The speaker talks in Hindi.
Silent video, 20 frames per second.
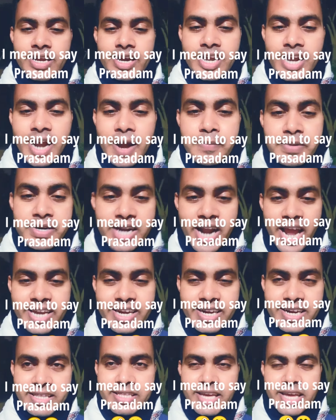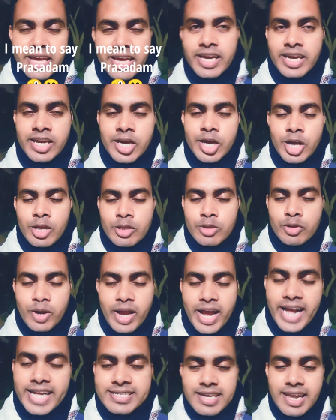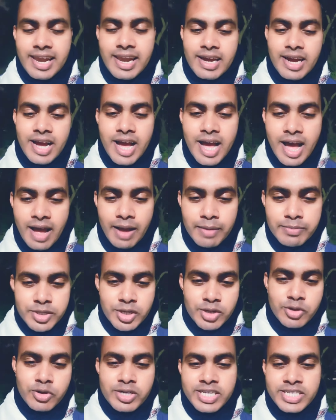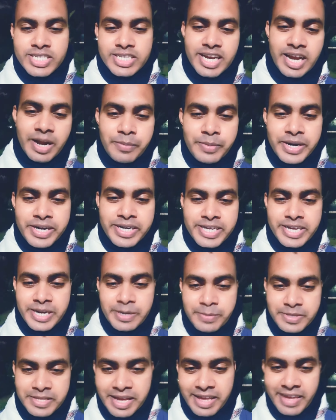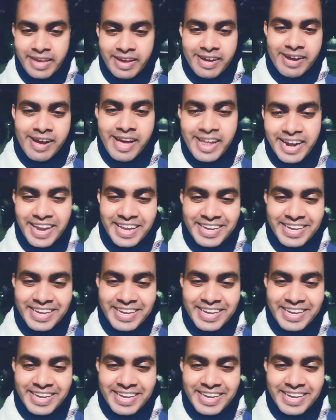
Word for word: अगर आप ट्राई करते हैं तो कैसा लगा आप जरूर नीचे कमेंट करके बताइएगा हरे